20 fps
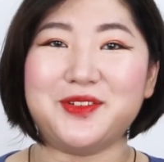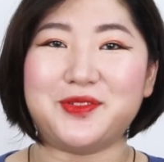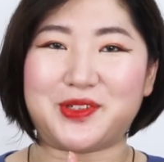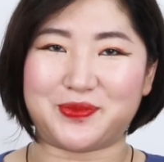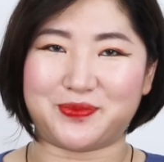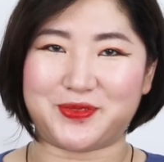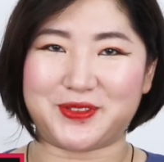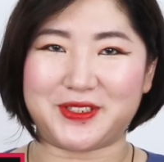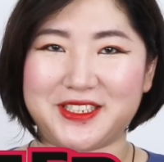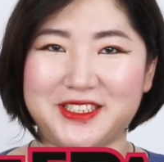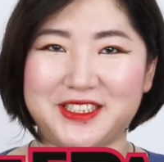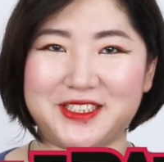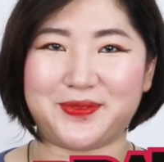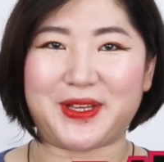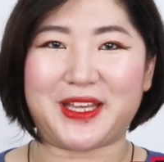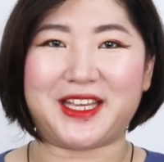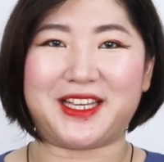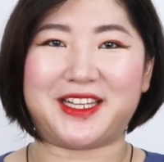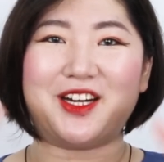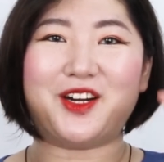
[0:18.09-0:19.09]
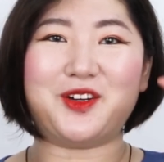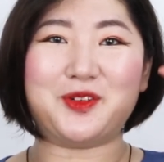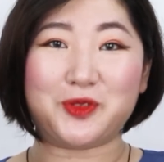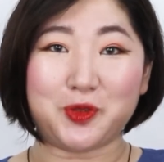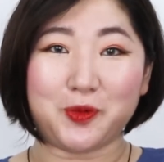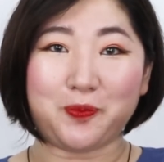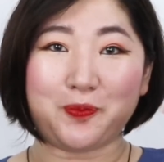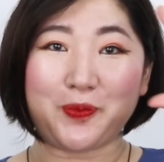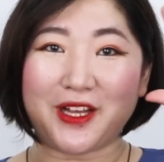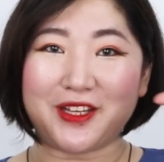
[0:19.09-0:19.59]
원브랜드 메이크업
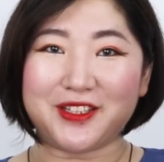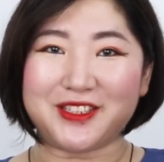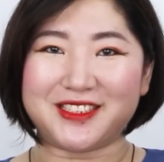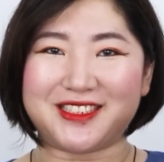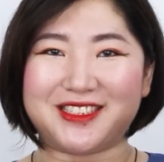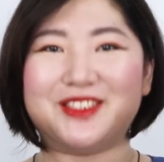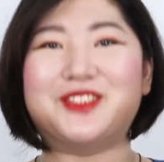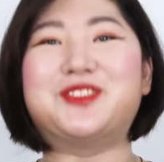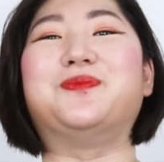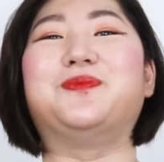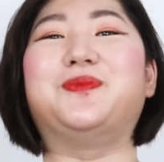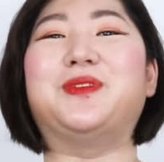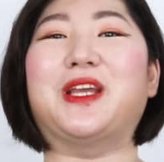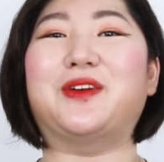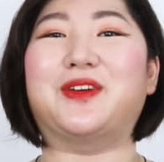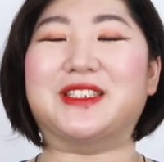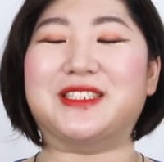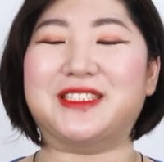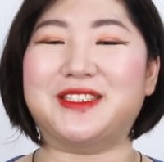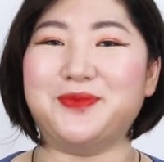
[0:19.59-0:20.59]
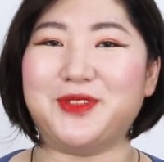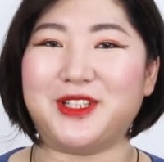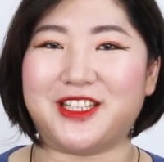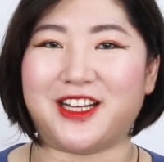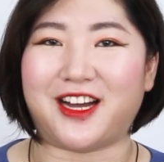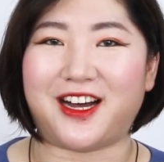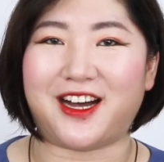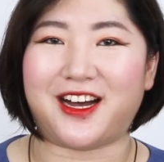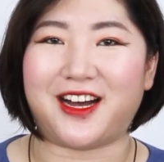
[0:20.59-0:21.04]
6편을 준비해왔습니다.